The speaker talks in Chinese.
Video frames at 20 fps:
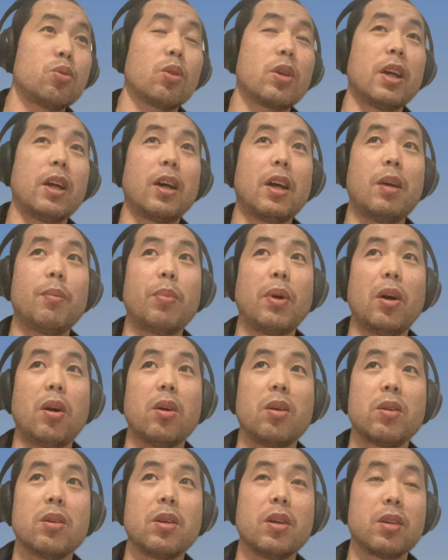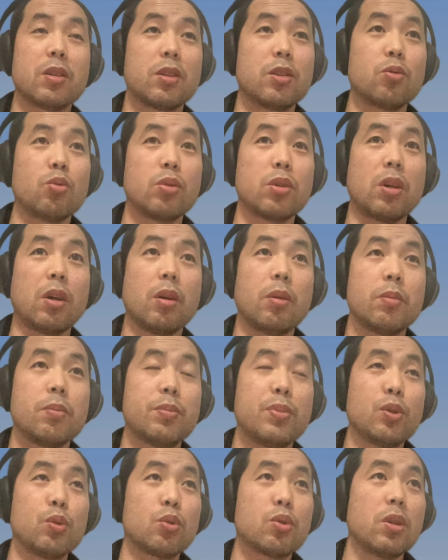就啃汉堡啊，吃薯条，
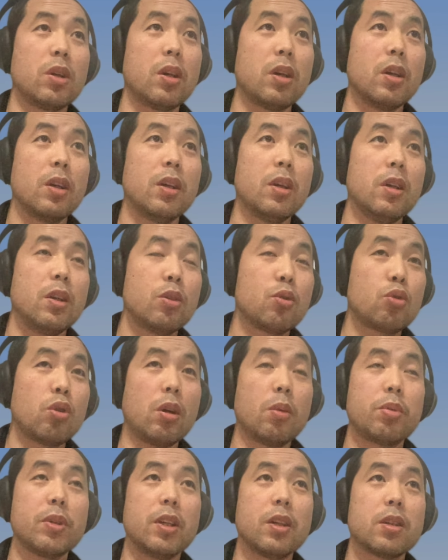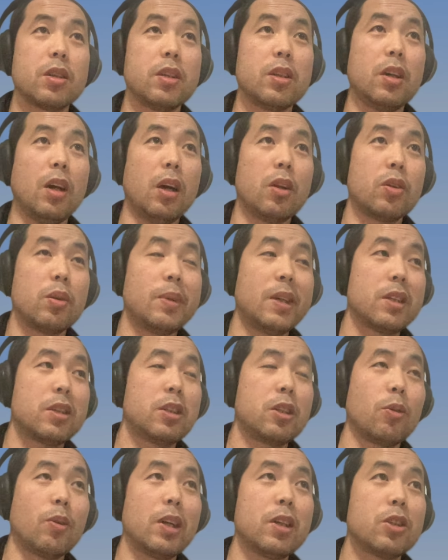比如说 Trump 也是一样，对
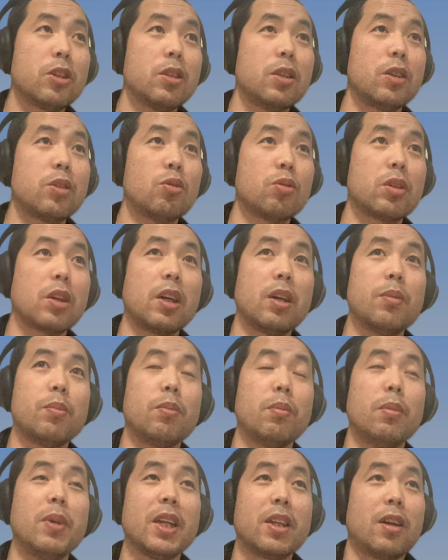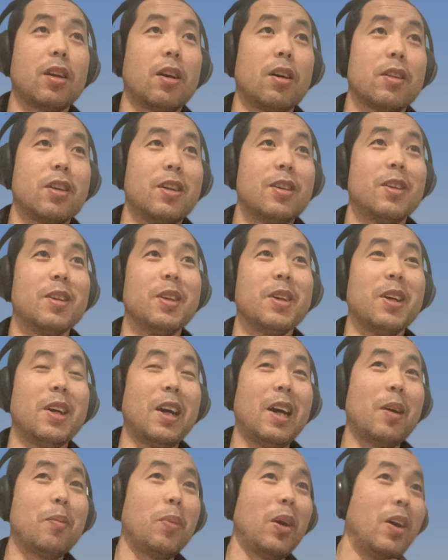吧？喜欢吃的就是麦当劳的
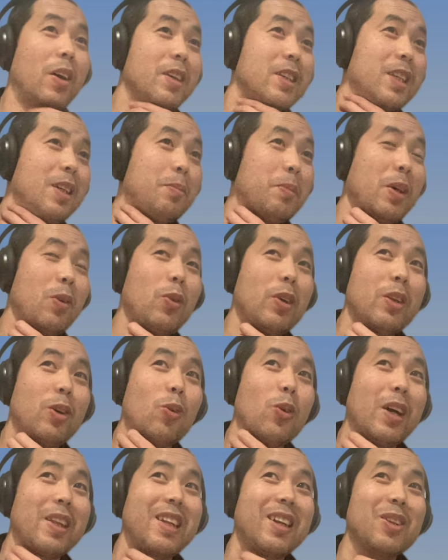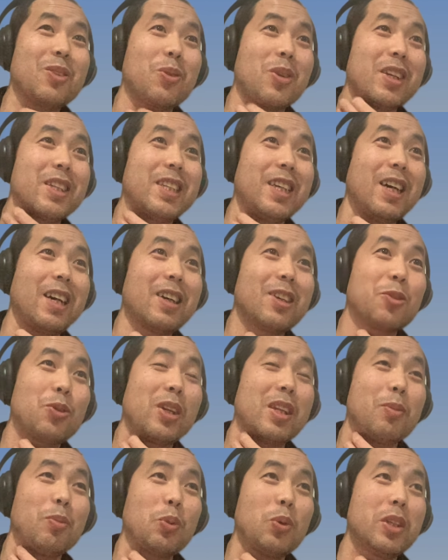汉堡啊，这他妈花能花得了多少钱啊？
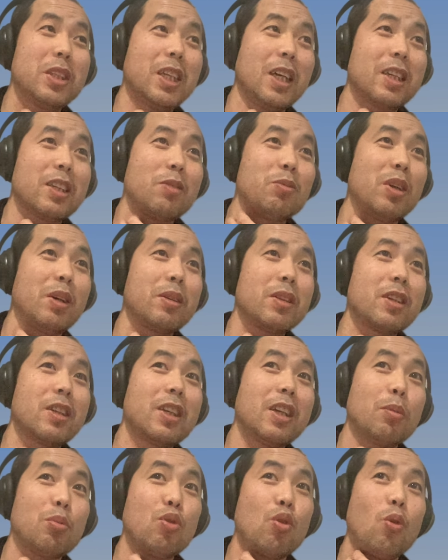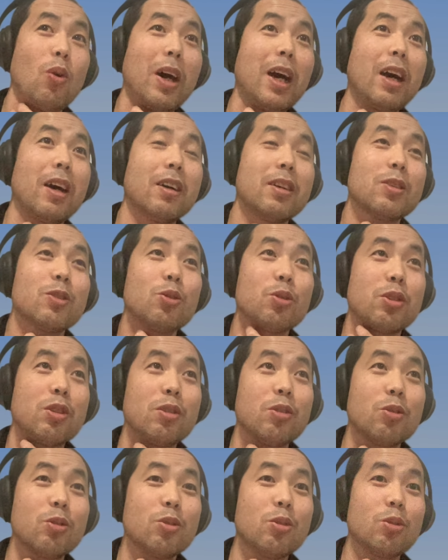赚那么多钱，随便也不花啊，就
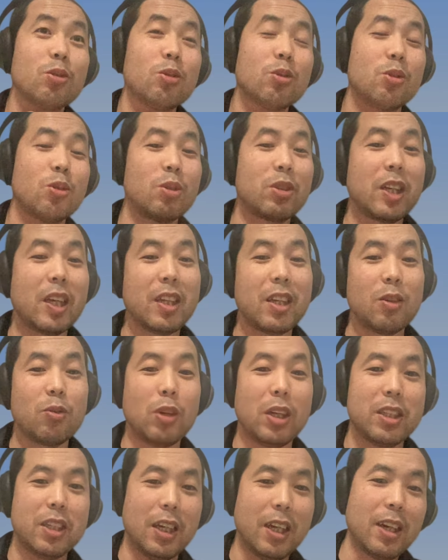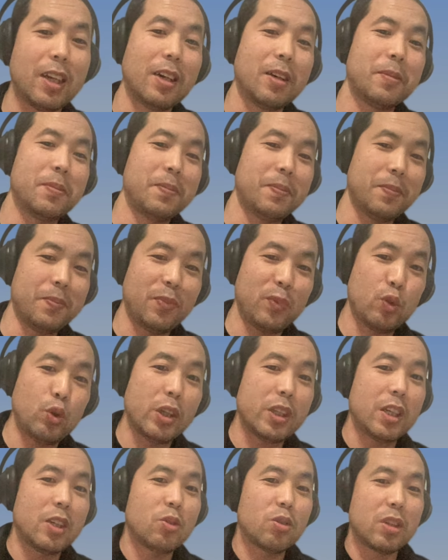就就就就就天天赚钱了，嗯，
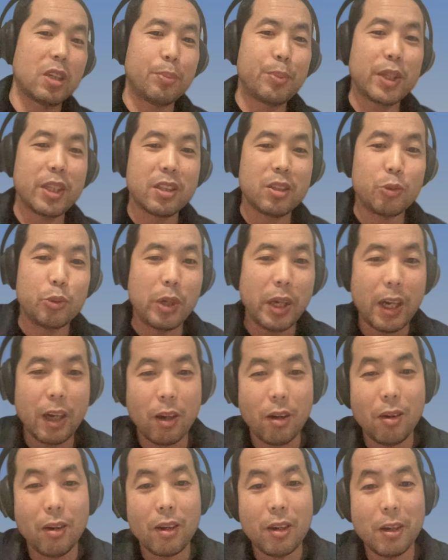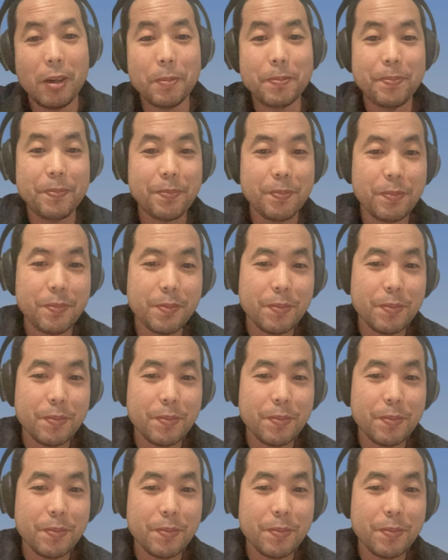赚钱就是他们的兴趣爱好。